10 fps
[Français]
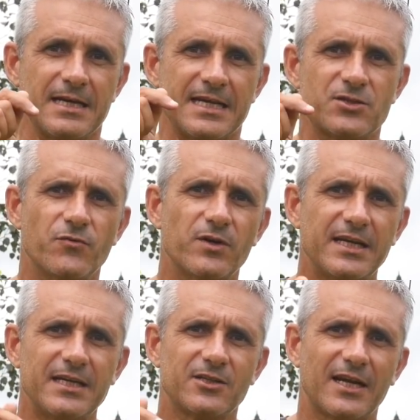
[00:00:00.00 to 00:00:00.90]
Et si vous
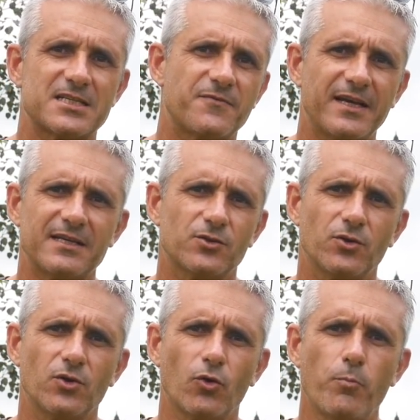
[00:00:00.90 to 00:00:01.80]
voulez, dans la sphère
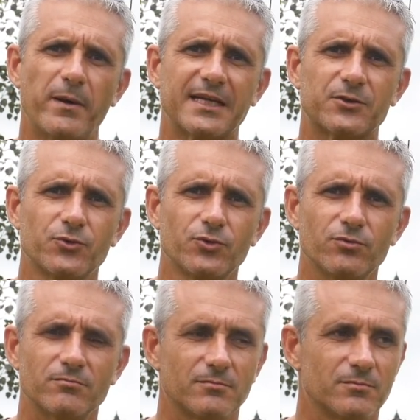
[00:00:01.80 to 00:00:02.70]
de
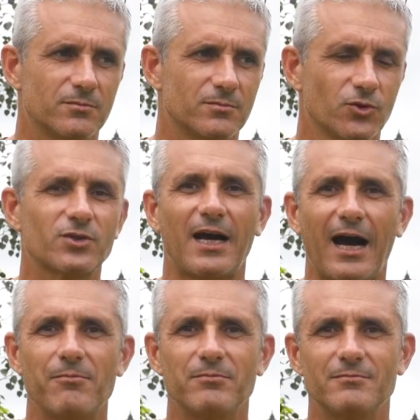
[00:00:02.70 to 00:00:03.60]
Rupadatu, notre
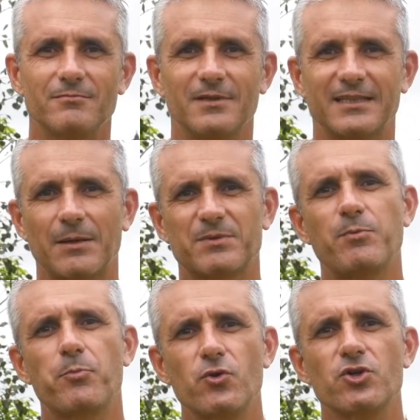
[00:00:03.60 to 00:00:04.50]
âme est un petit
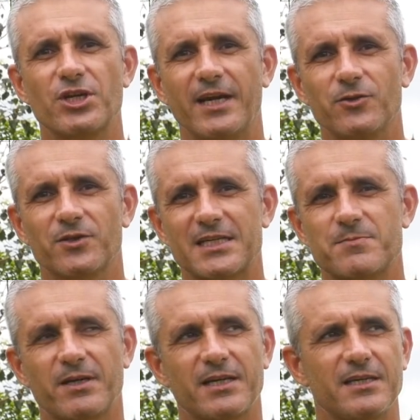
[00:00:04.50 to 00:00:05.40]
peu plus légère, notre
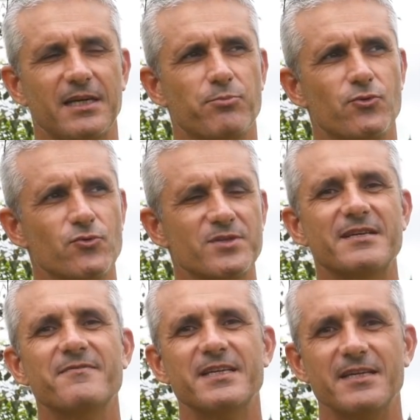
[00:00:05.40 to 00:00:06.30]
esprit est plus
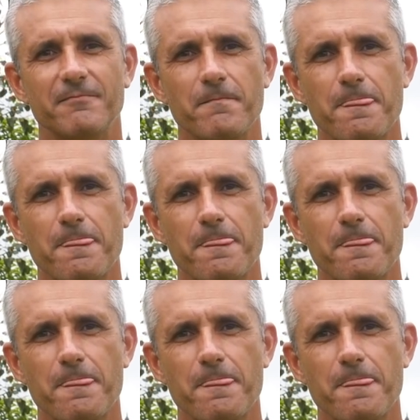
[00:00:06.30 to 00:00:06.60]
éveillé.